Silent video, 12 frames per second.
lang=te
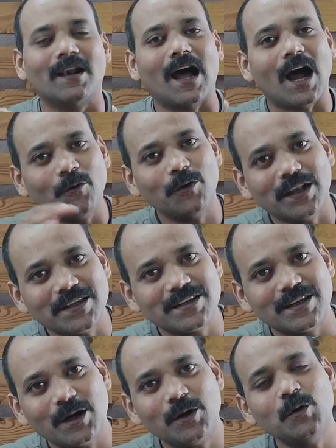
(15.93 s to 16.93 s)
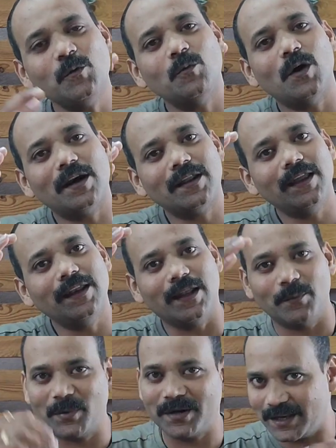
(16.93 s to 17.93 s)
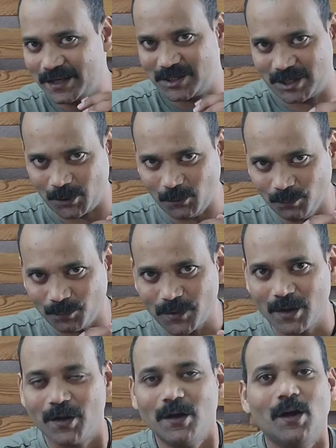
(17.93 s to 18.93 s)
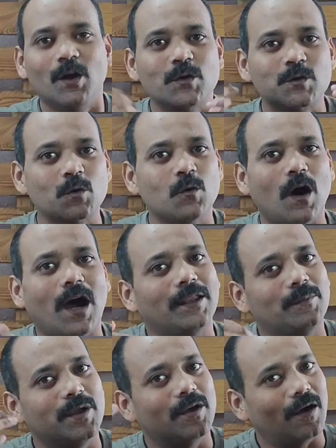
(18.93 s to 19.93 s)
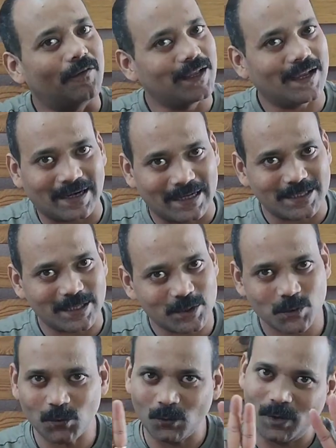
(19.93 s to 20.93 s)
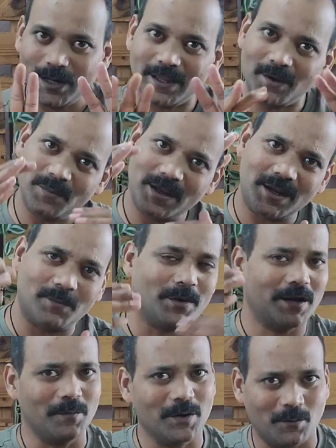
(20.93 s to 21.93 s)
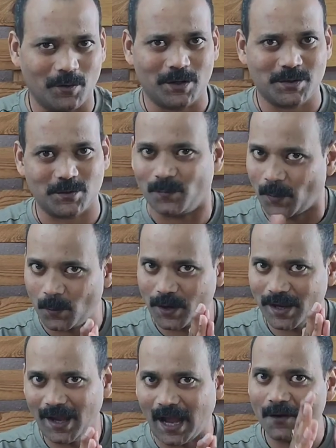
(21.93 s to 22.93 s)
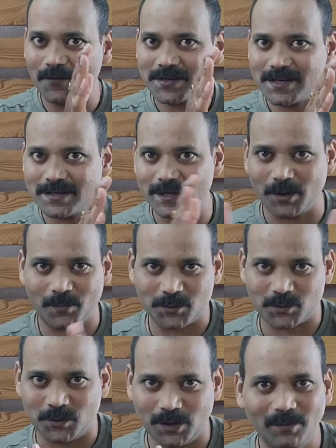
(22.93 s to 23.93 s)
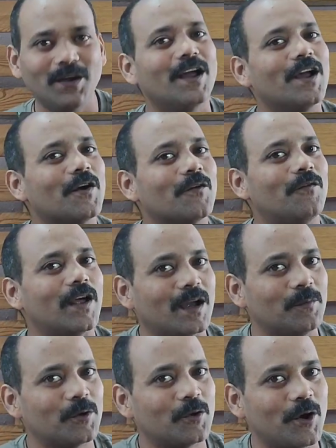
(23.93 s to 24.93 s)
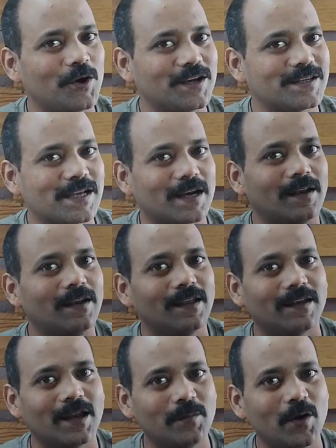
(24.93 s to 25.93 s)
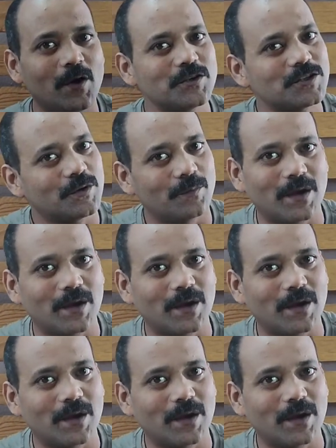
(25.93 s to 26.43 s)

నాకు నచ్చినట్టు వాటికి నెంబరింగ్ ఇచ్చాను సో అది మీకు ఆ విధంగా నచ్చచ్చు లేదా మీ నెంబరింగ్ మీకు ఉండొచ్చు ఓకే ఆ విస్కీస్ ఏంటప్పుడు ఇప్పుడు చూద్దాం వెల్కమ్ టు నోయో డ్రింక్ ఛానల్ నేను మీ హోస్ట్